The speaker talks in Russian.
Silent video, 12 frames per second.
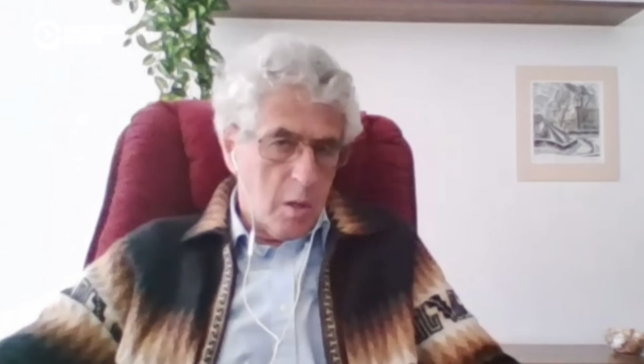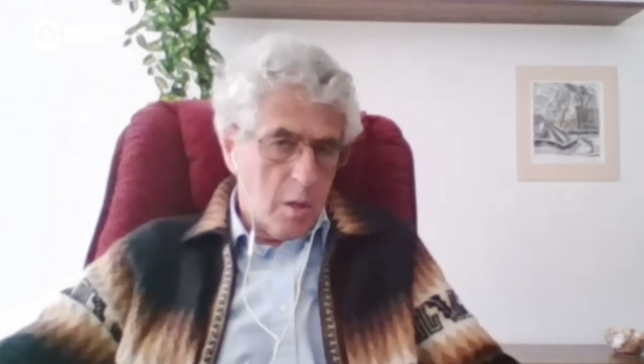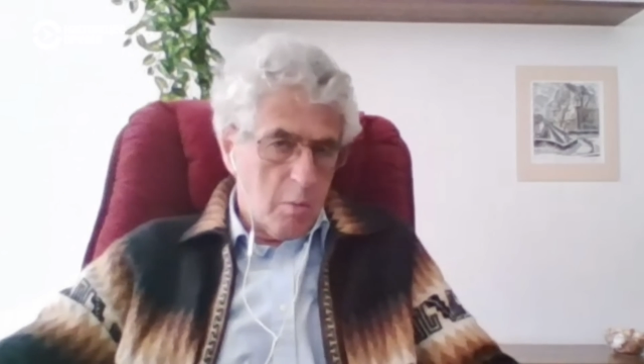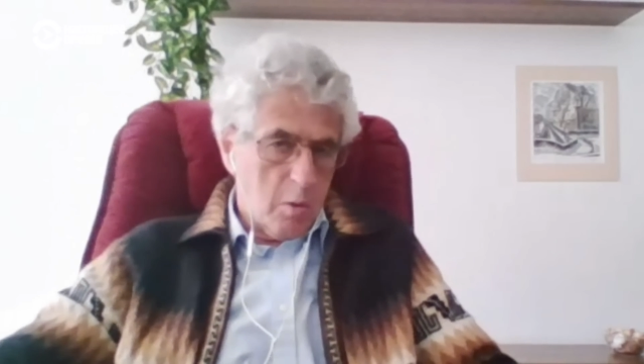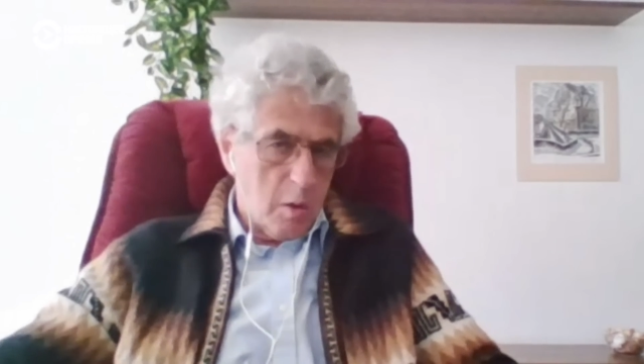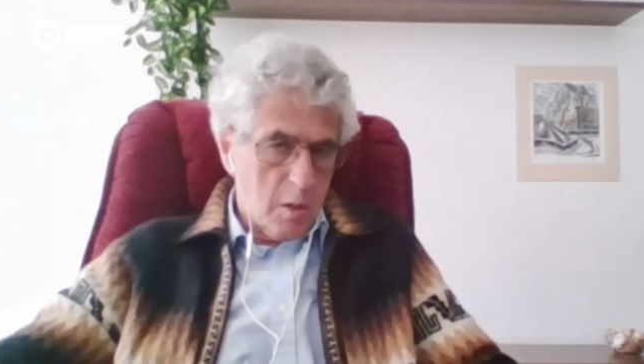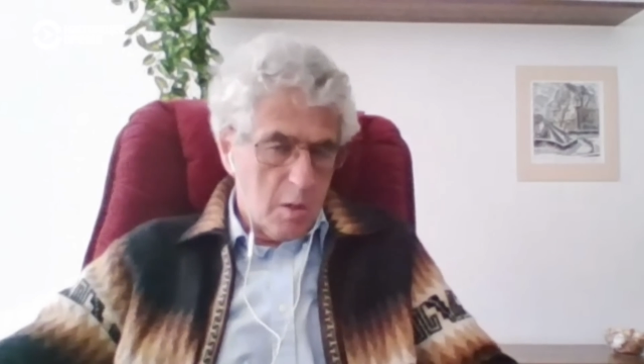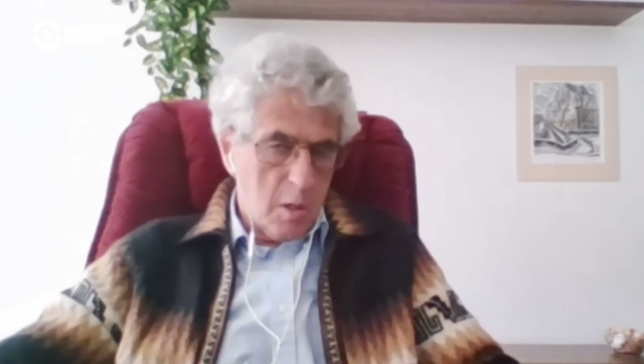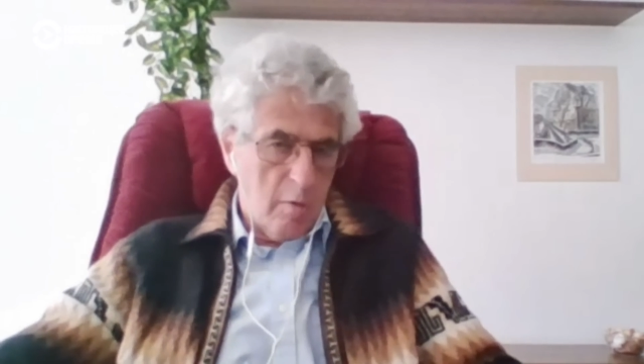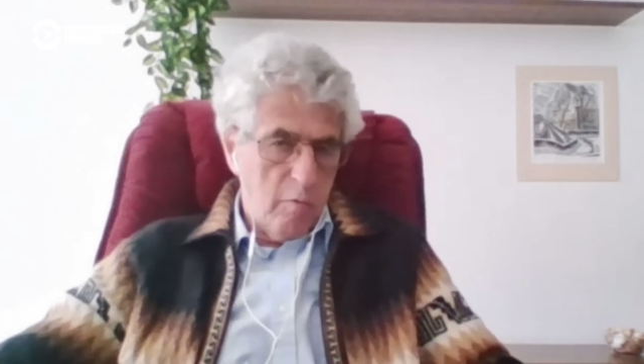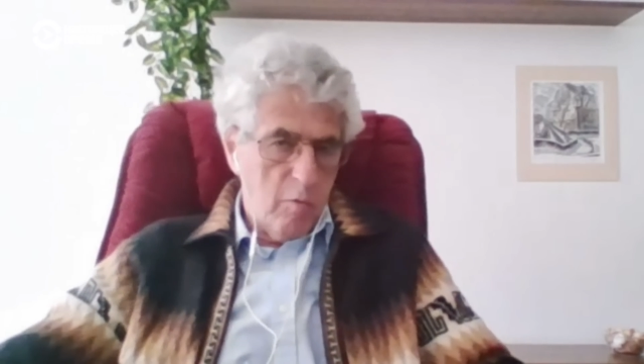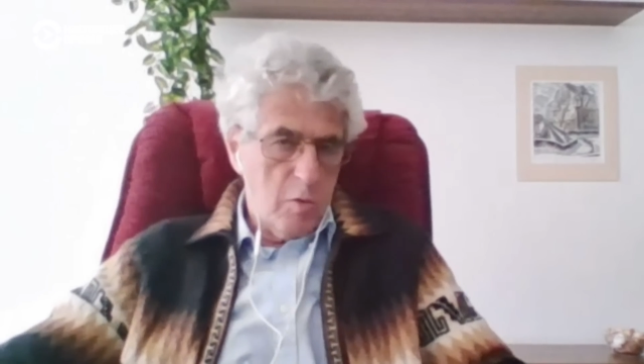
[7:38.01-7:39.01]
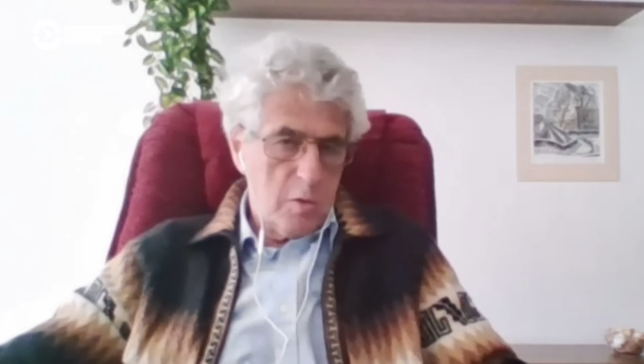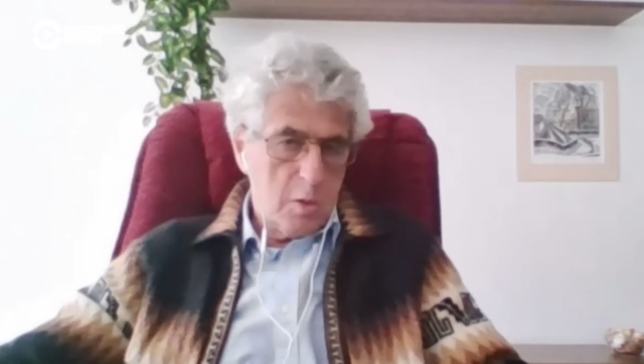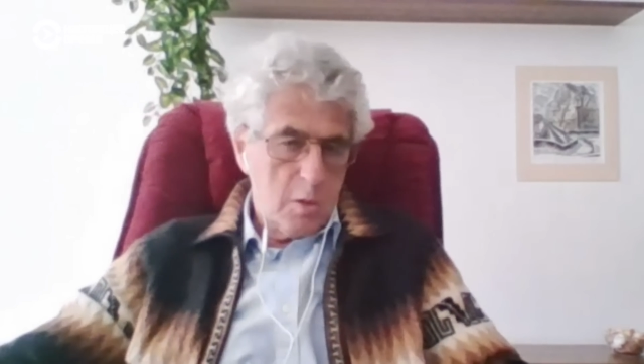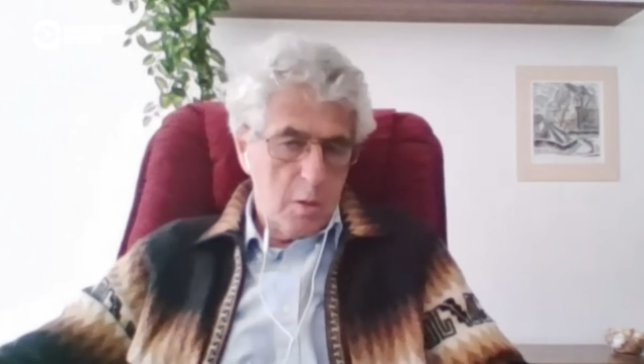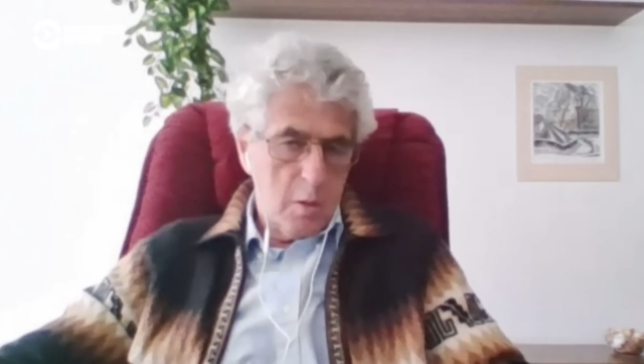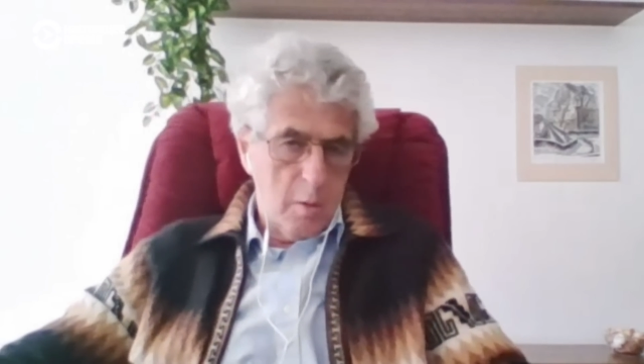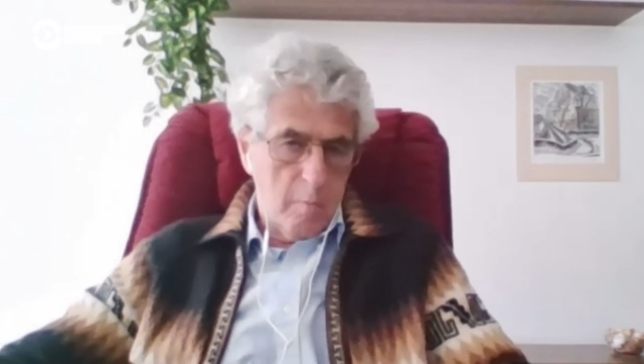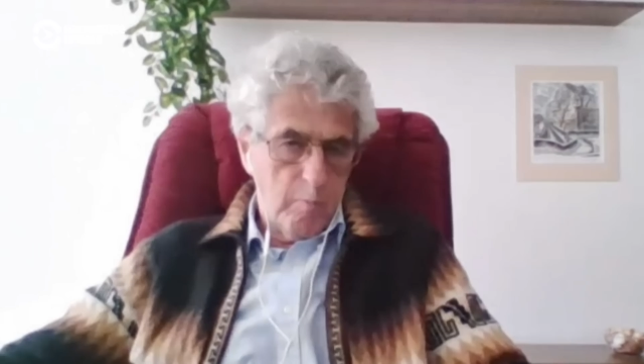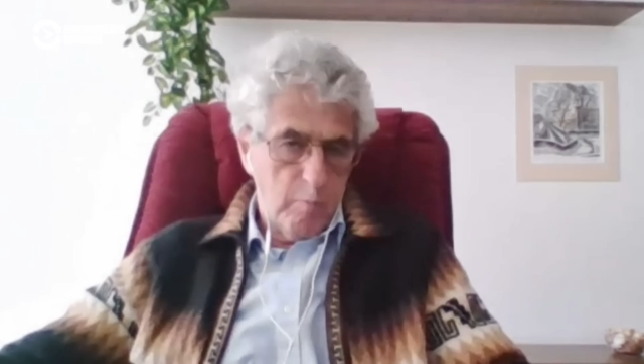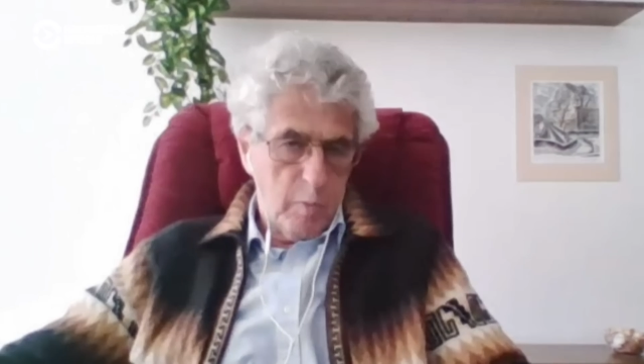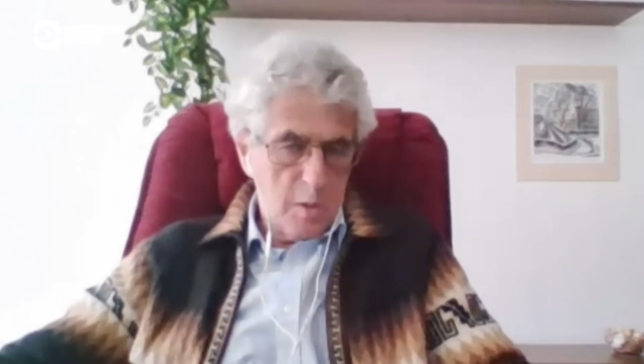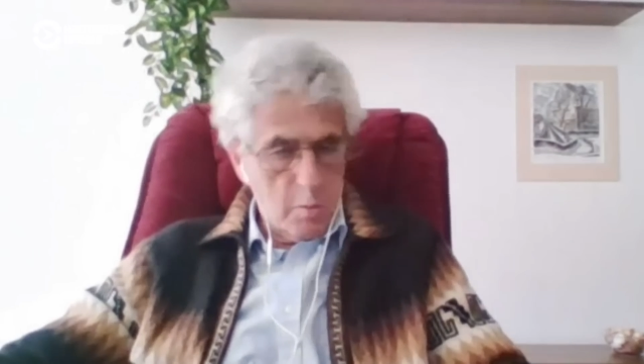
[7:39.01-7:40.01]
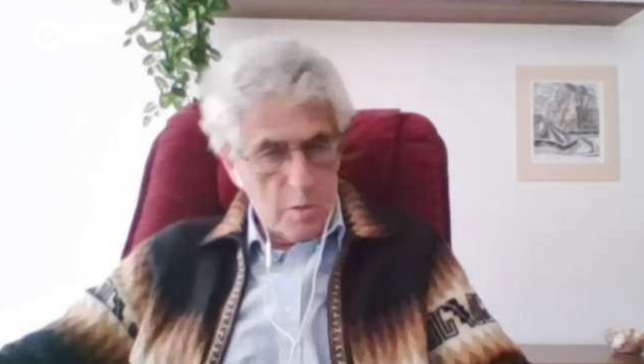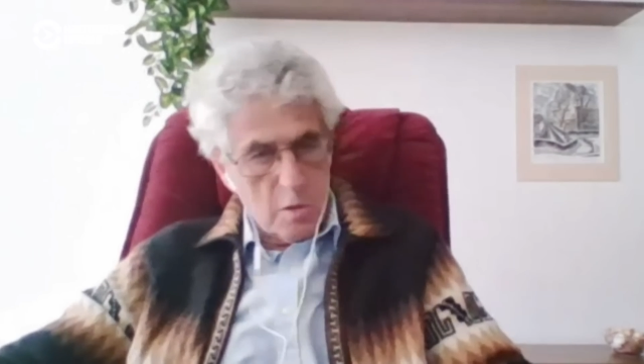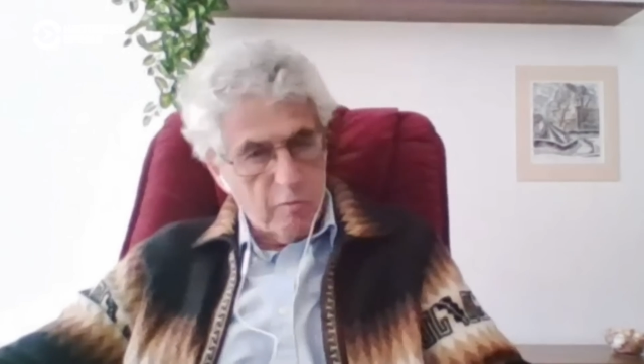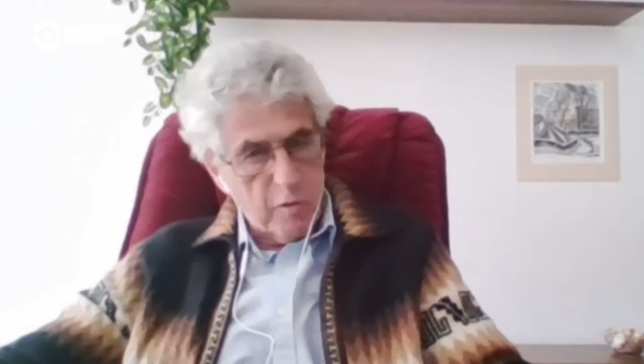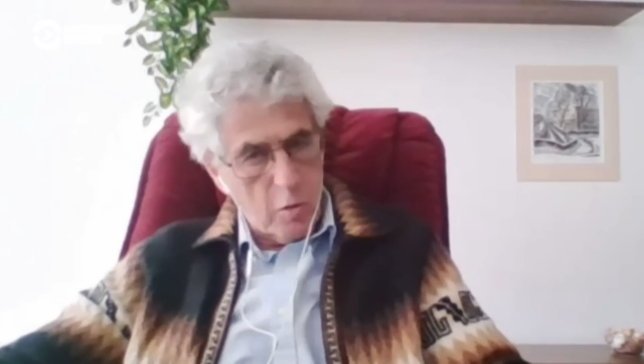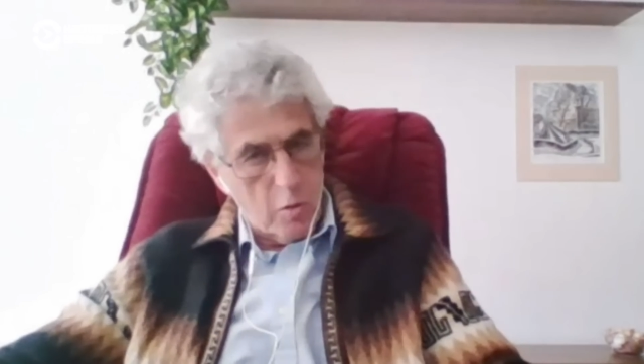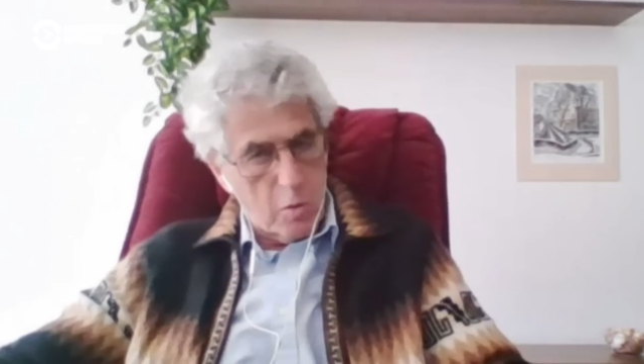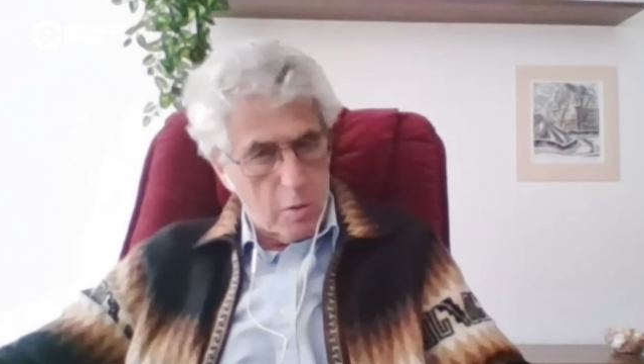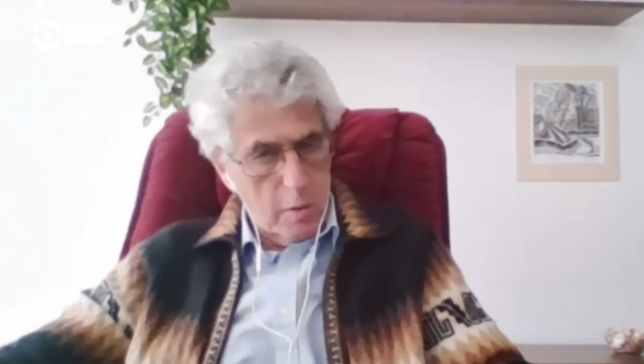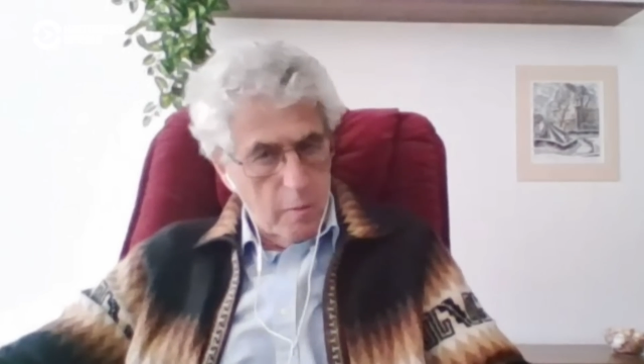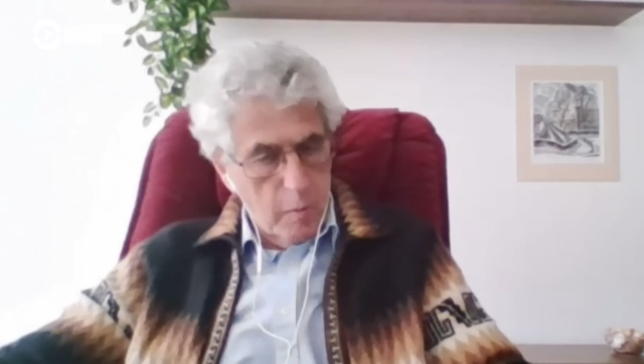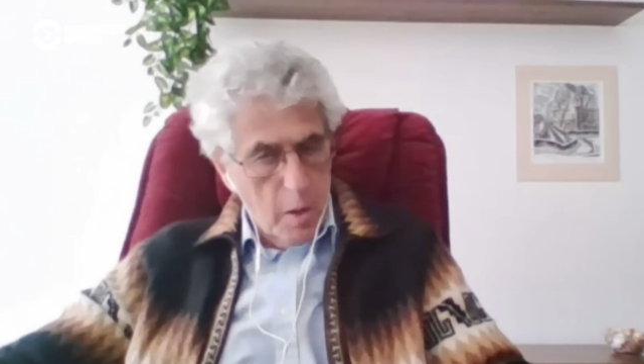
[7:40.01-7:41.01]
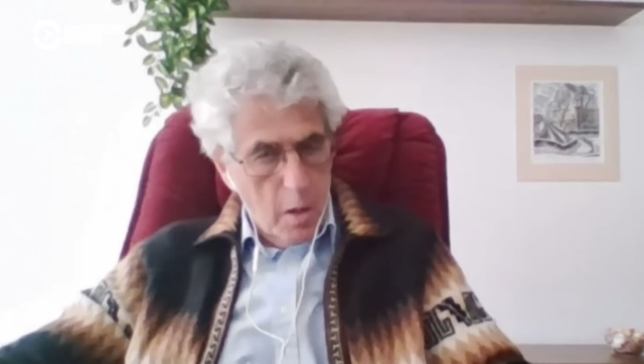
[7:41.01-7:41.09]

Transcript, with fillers: ударами украинских войск э, посыпется фронт,